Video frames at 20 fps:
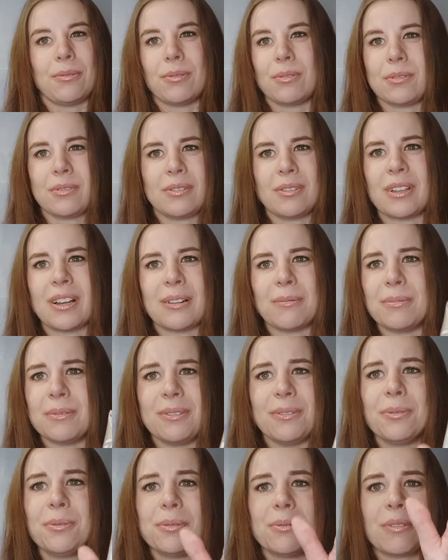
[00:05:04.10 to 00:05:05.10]
То есть как бы,
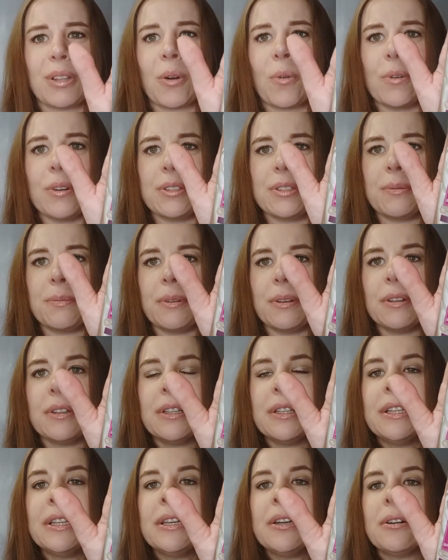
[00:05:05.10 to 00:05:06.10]
ну, такое себе.
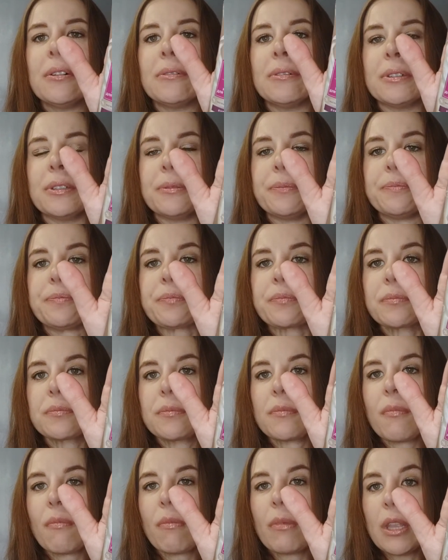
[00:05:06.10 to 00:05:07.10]
Вот.
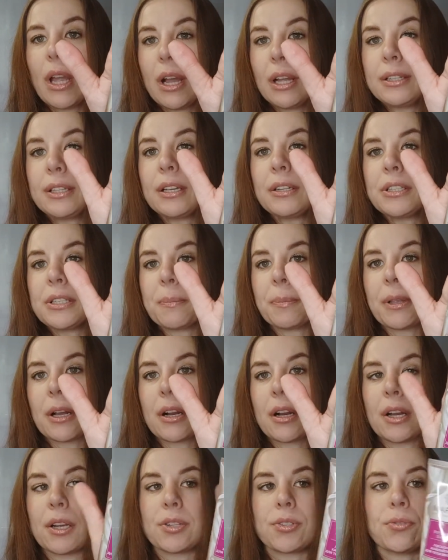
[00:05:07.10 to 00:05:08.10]
А так
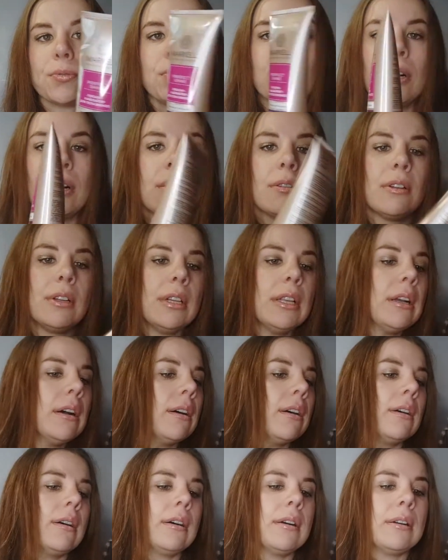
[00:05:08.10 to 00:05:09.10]
неплохая штука,
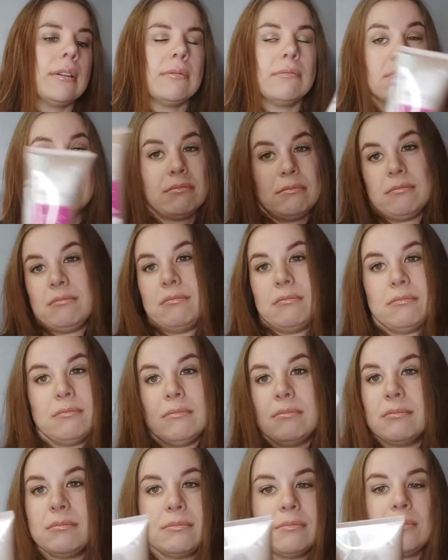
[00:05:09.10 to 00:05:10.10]
э,
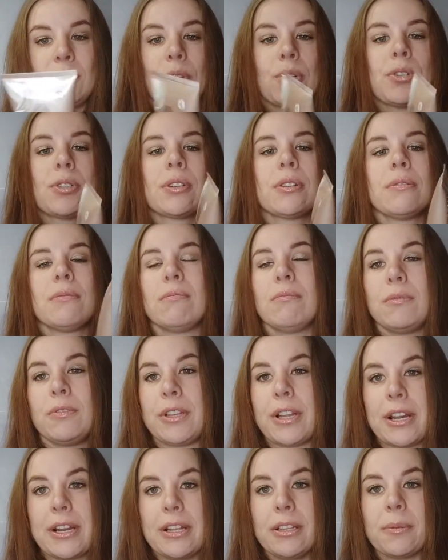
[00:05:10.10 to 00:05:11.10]
тоже
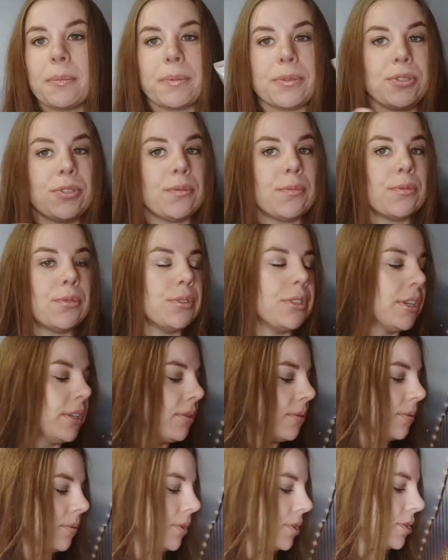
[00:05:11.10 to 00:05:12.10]
для лета, почему
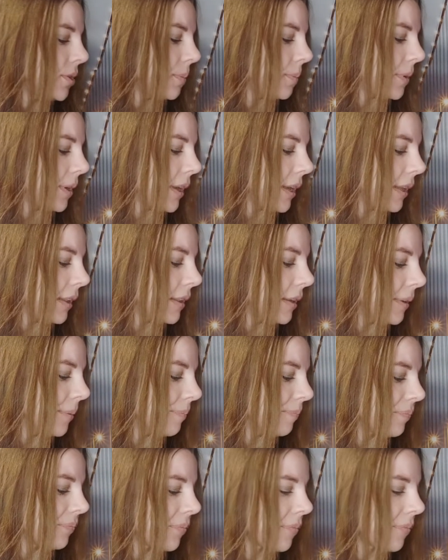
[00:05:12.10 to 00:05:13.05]
нет, очень приятная